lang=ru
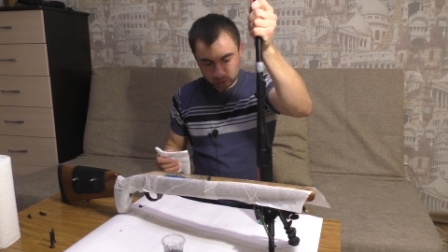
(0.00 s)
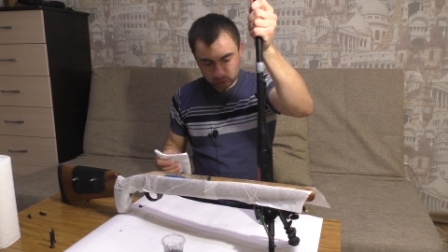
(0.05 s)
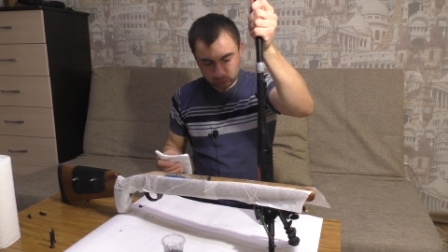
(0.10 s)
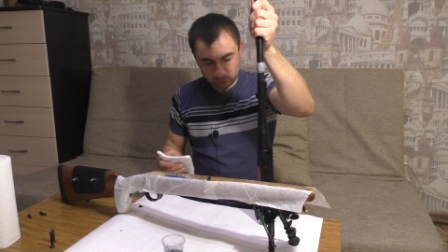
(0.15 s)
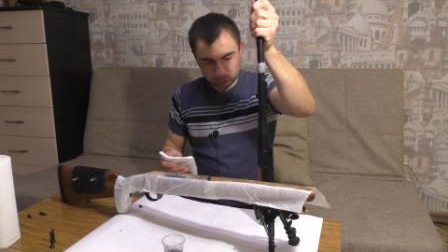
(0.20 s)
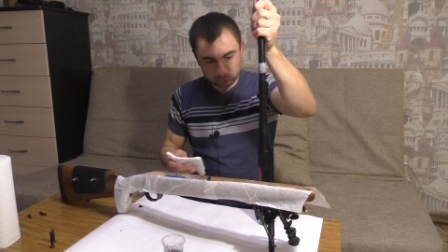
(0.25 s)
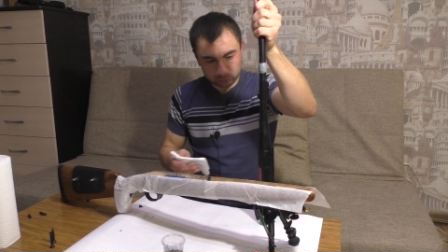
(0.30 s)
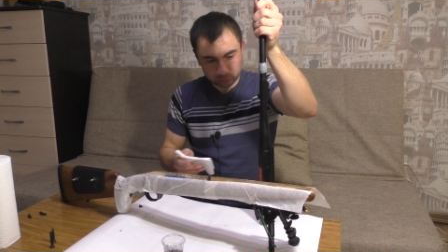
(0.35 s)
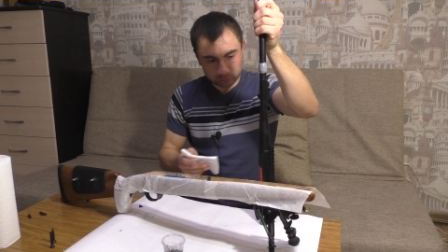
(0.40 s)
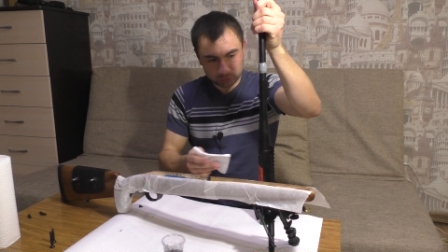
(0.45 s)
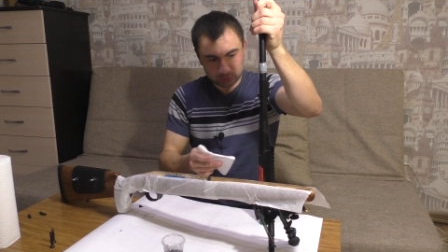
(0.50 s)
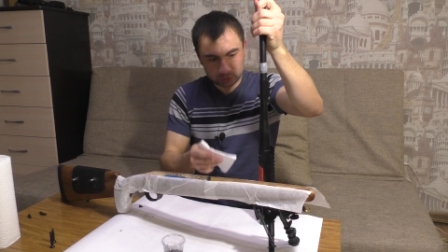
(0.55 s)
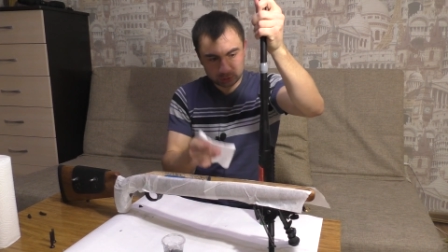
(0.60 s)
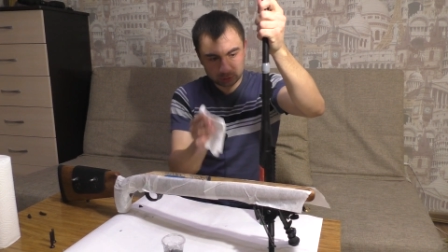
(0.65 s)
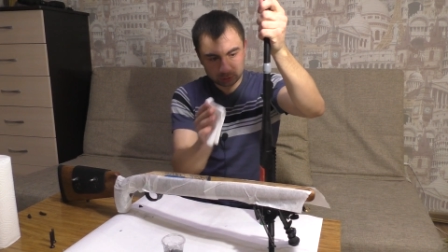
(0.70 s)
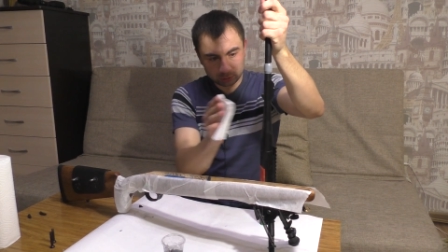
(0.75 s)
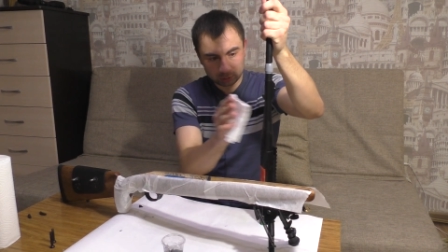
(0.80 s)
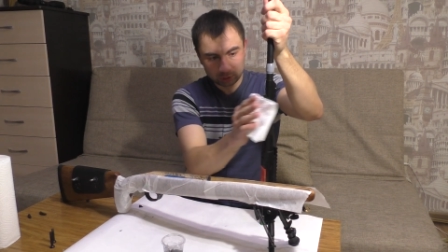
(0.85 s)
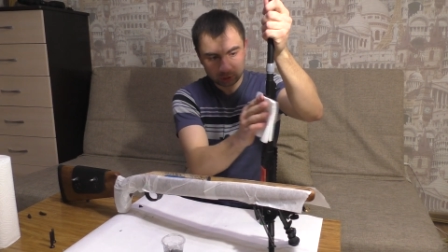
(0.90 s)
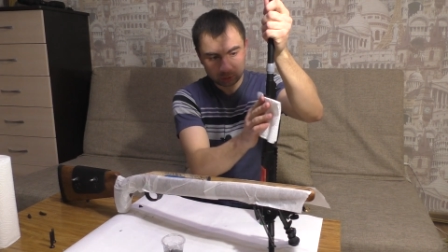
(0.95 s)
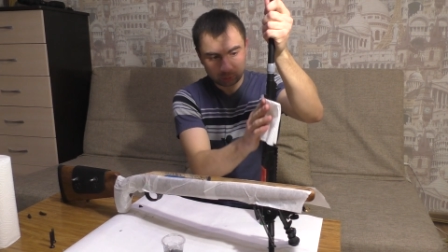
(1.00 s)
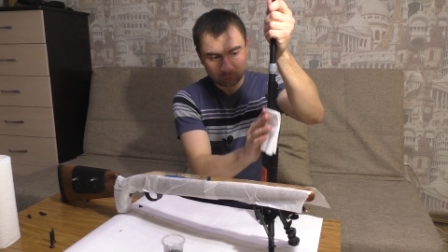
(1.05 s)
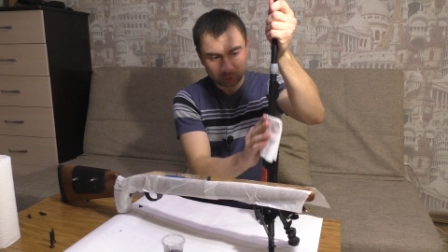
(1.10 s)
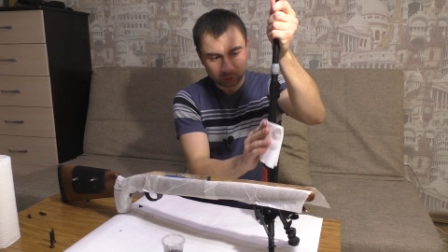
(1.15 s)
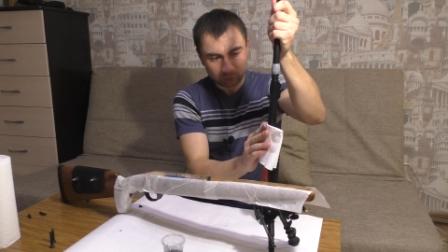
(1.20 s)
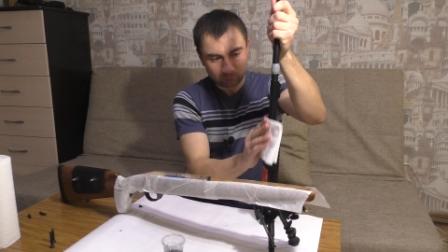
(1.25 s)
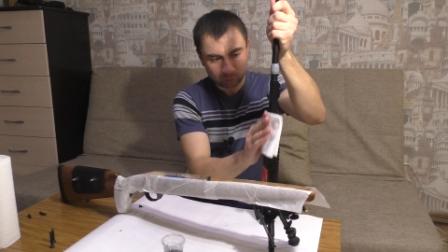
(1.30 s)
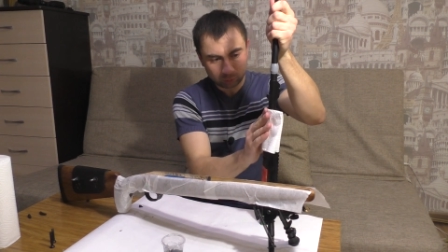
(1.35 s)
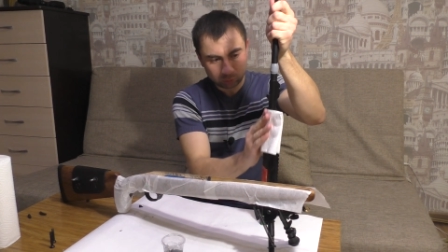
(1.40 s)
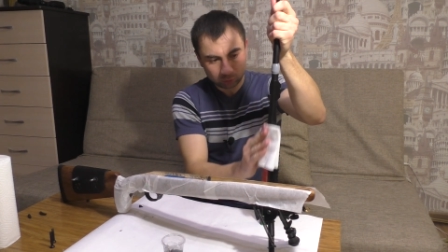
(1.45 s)
Вот, сделаю их
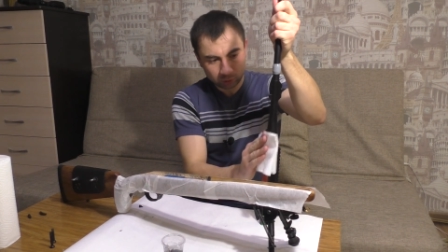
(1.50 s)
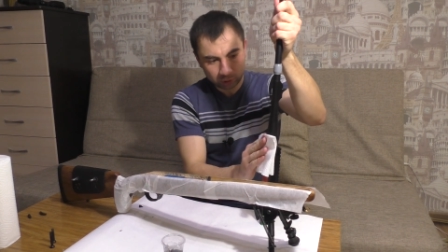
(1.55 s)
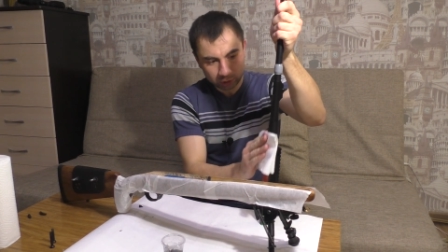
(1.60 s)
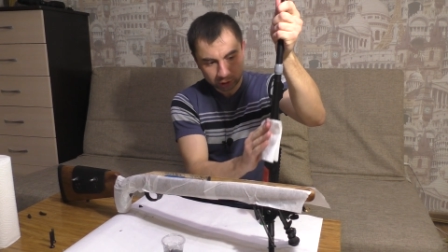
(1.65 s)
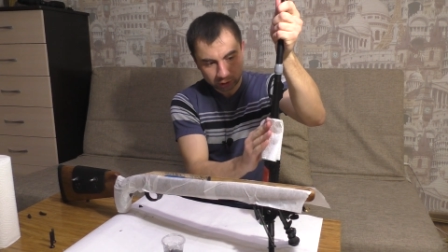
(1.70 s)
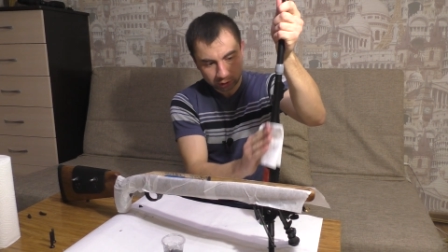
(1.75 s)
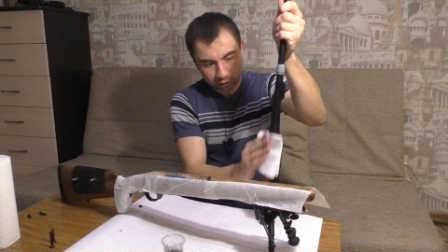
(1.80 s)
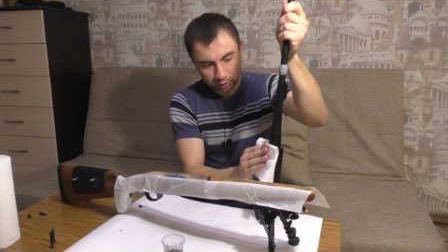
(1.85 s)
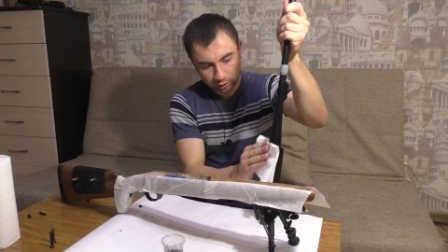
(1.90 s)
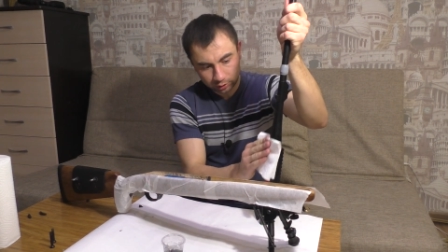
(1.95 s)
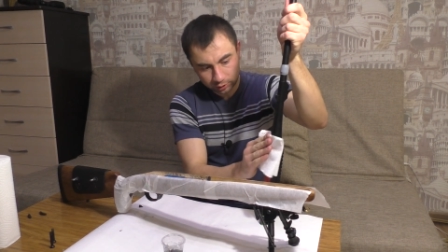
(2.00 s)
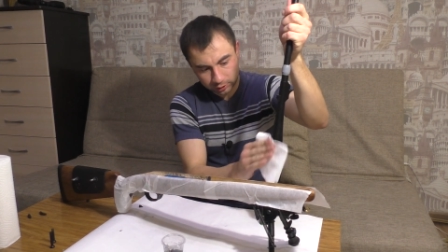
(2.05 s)
побольше.